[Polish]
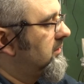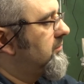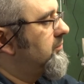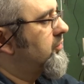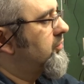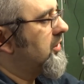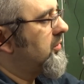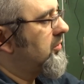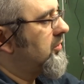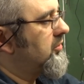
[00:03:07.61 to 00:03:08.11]

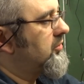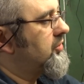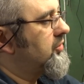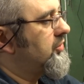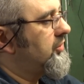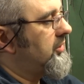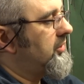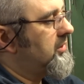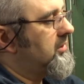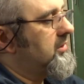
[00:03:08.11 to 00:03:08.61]

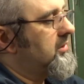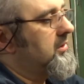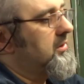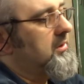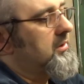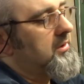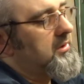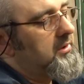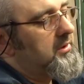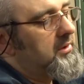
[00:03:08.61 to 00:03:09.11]
przełącznik
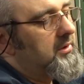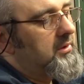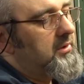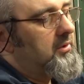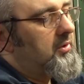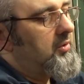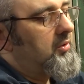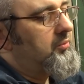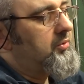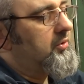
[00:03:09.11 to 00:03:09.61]

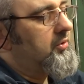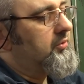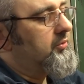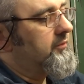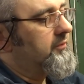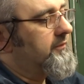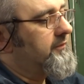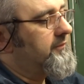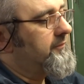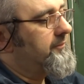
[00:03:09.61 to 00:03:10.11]

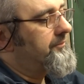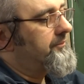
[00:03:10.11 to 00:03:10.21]
obrotów.